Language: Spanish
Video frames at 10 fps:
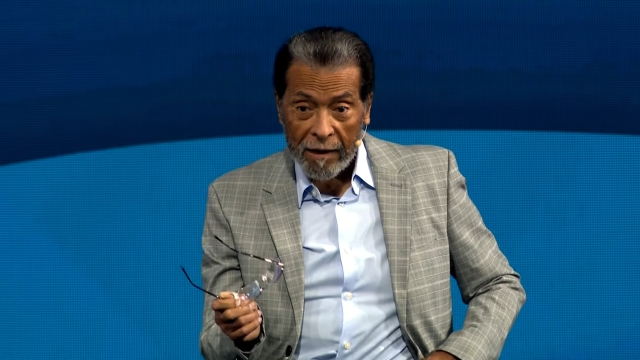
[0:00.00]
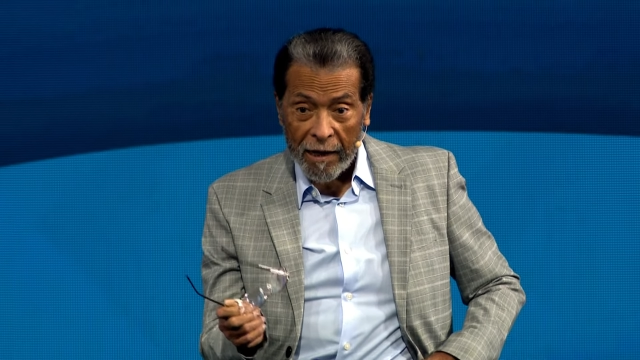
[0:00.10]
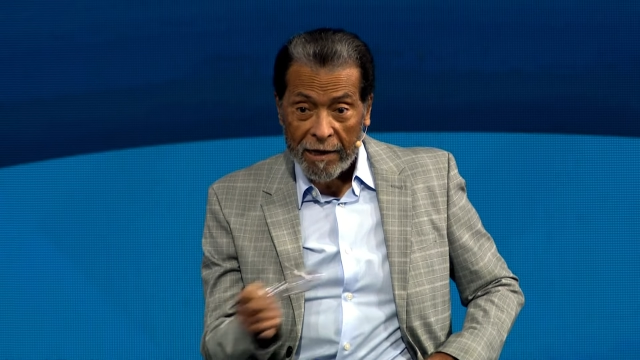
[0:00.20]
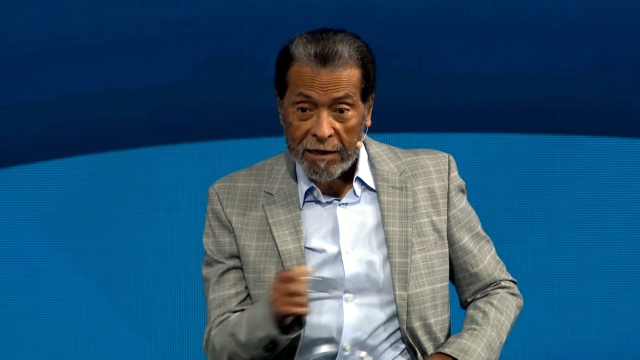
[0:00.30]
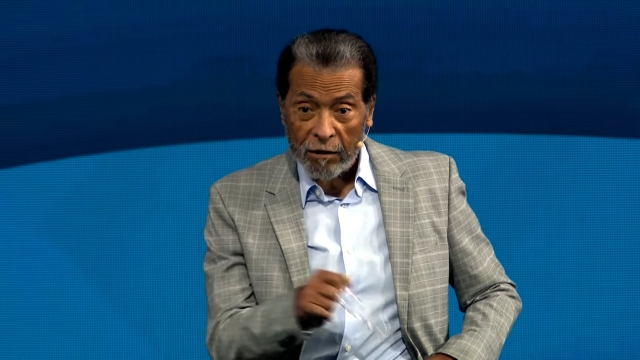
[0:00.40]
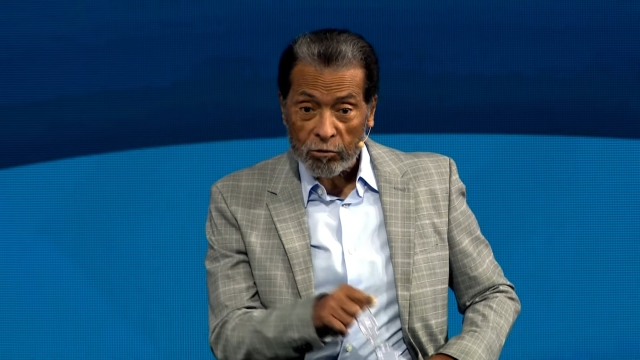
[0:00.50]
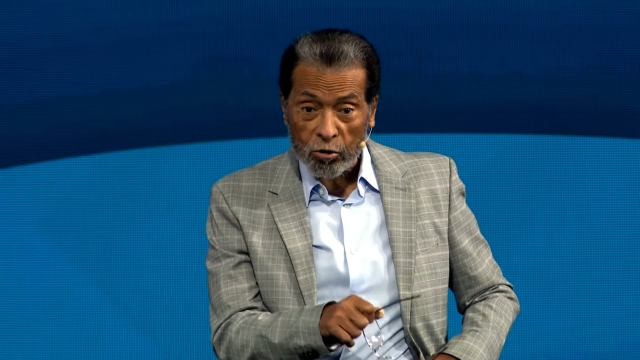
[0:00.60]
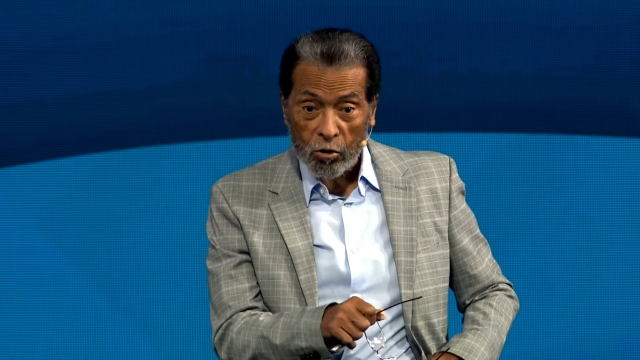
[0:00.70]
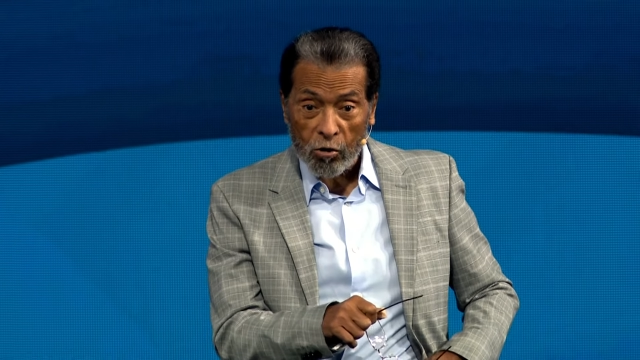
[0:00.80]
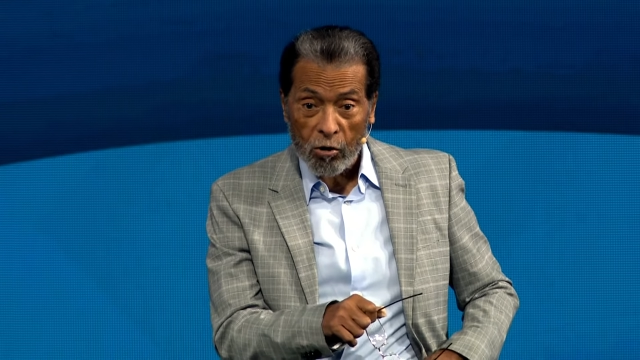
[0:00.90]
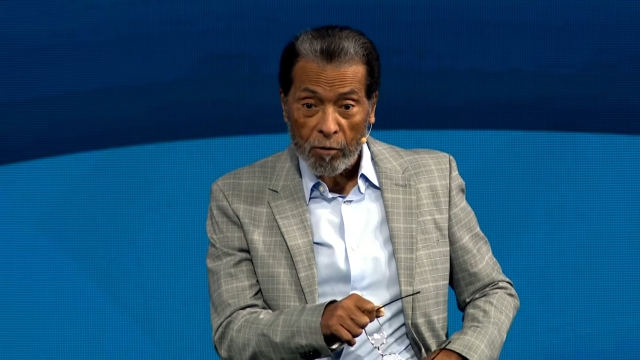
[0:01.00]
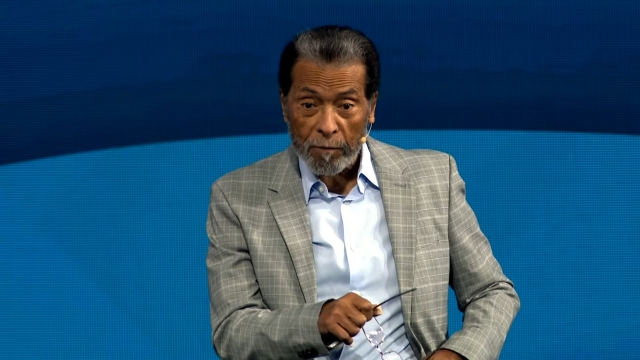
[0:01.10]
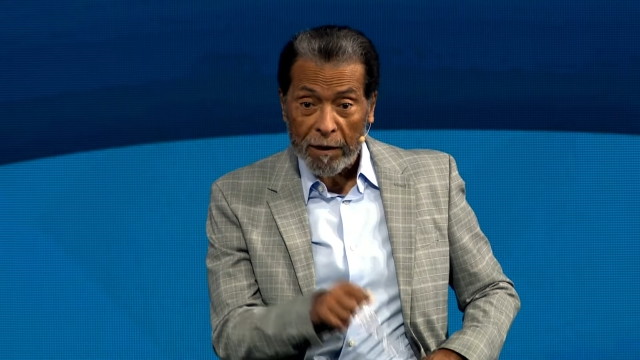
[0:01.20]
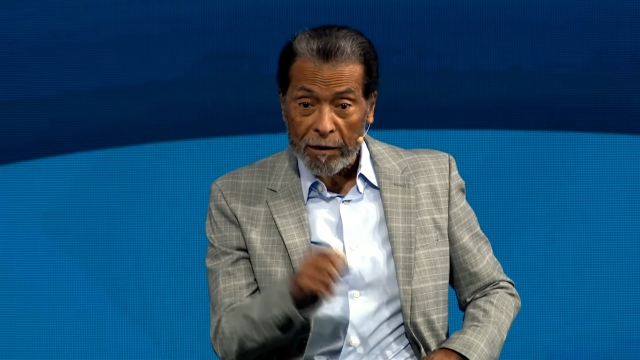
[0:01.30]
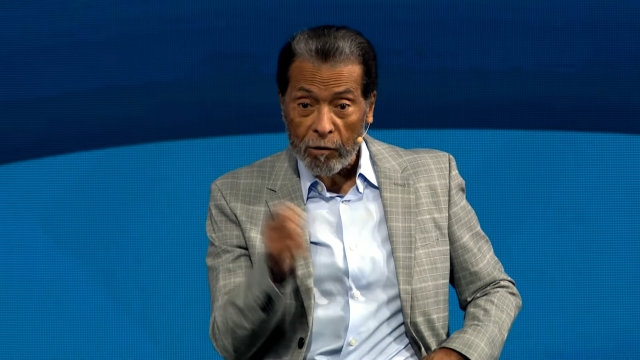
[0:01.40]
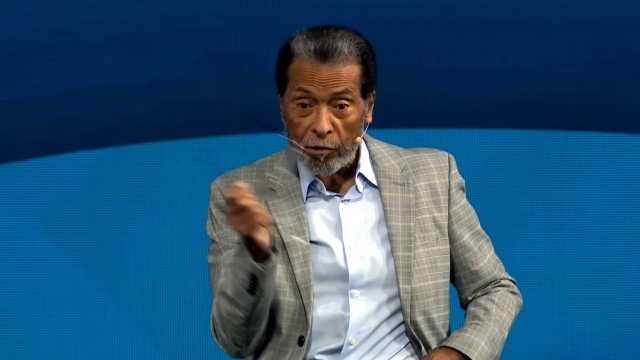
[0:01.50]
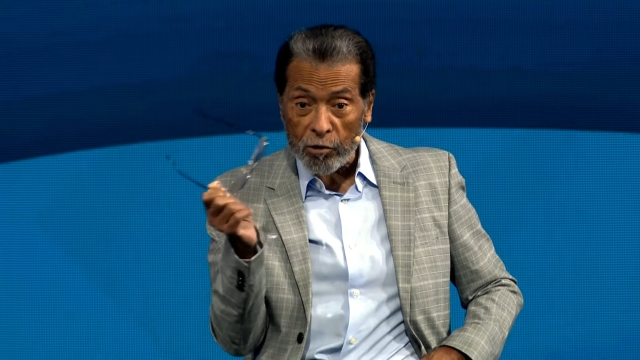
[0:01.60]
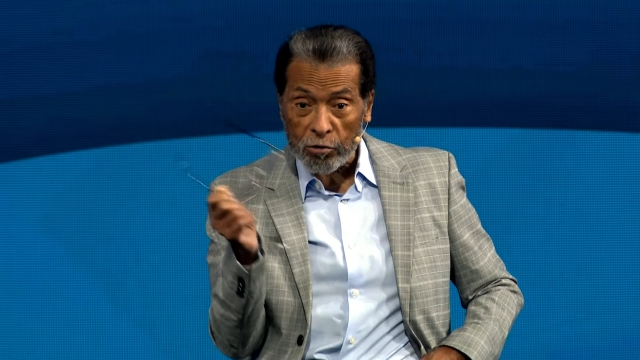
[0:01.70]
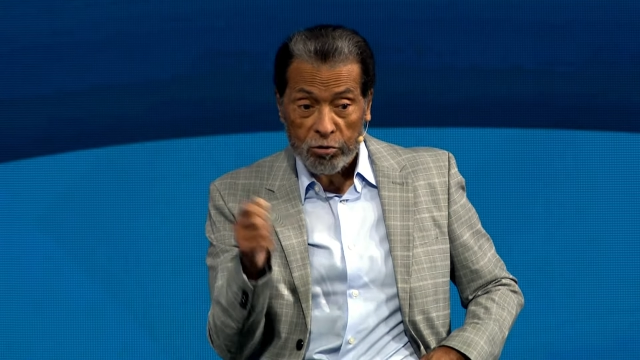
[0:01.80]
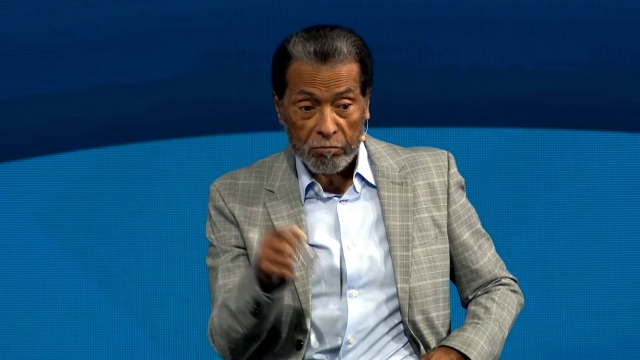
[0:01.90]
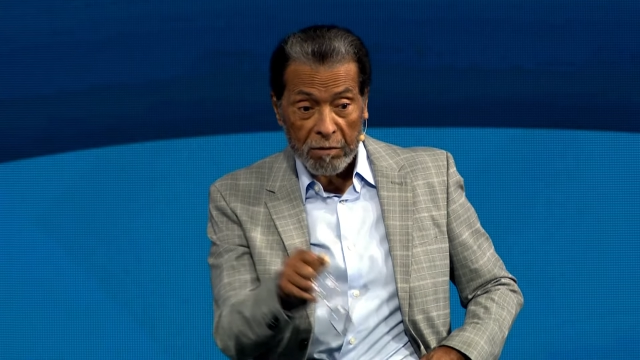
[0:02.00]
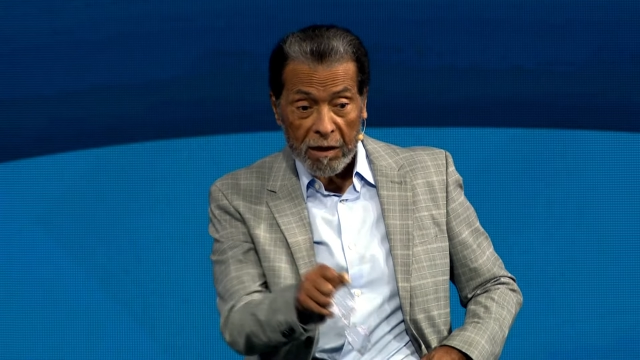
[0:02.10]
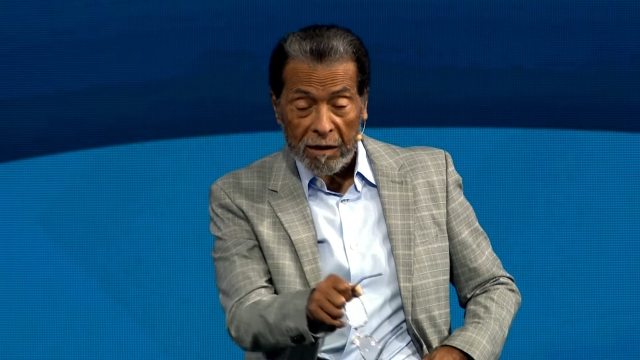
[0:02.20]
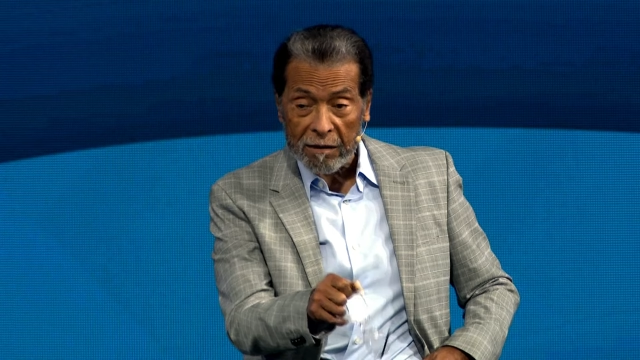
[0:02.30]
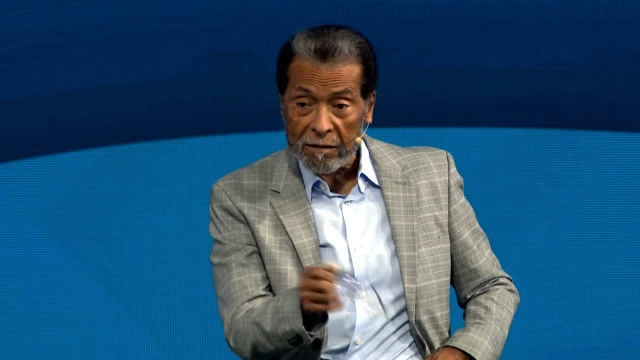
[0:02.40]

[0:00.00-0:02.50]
y se encontró con Job y le dijo a Dios, mira,